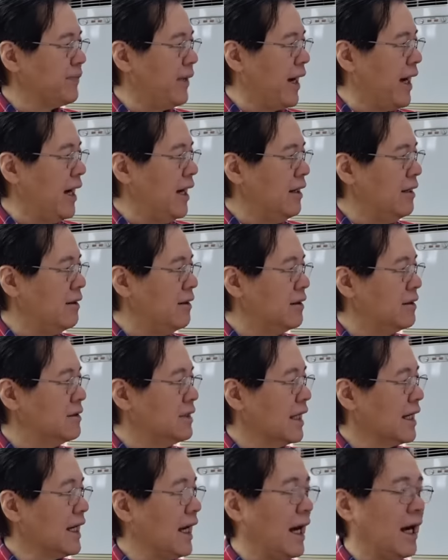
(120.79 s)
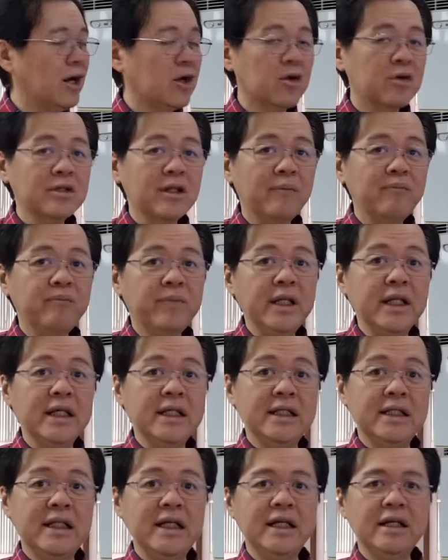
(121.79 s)
pa, nagkakaroon ng
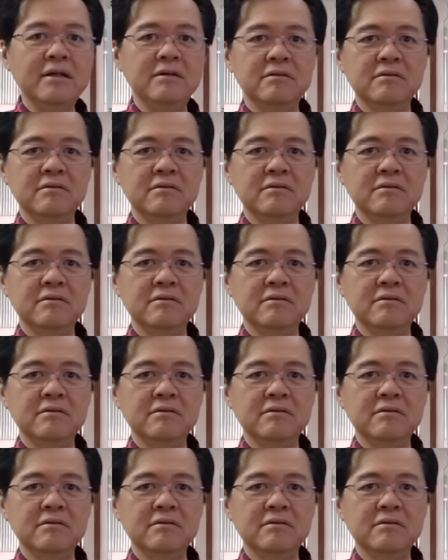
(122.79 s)
bleeding.